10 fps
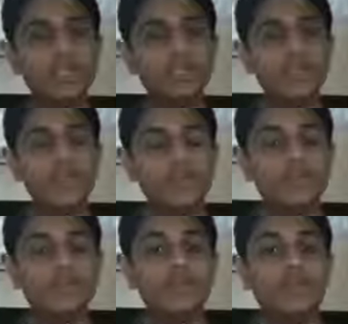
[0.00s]
वेलकम
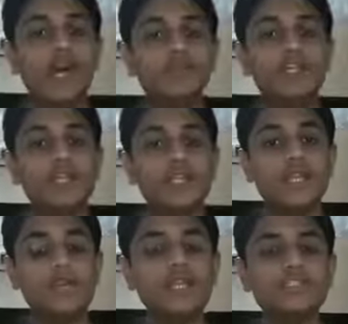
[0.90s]
फ्रेंड्स आप देख
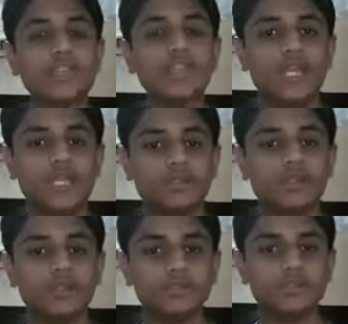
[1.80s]
रहे हैं मेरा चैनल ए एस
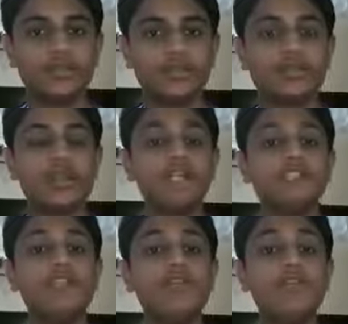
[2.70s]
प्रोडक्शन और
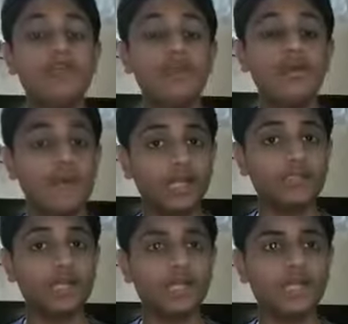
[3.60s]
आज की वीडियो में हम
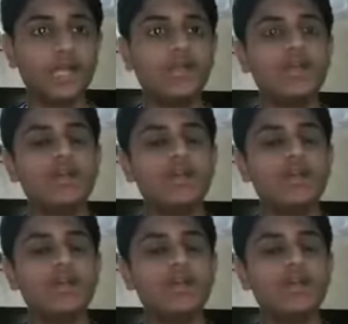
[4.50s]
बात करेंगे